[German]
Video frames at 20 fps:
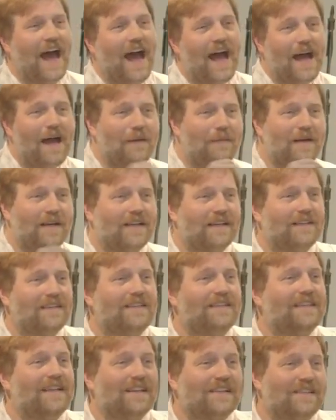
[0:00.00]
aber
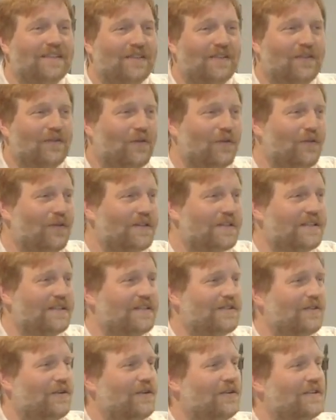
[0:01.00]
das größte
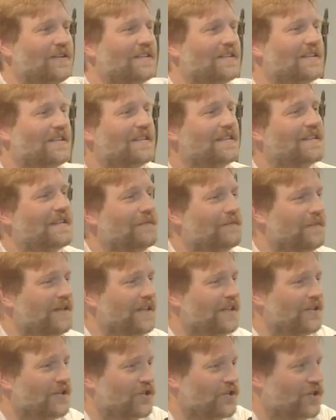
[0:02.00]
Zeugnis ist in
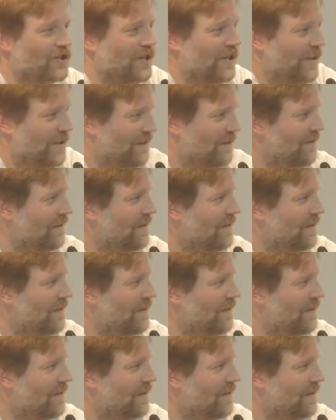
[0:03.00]
mir geschehen.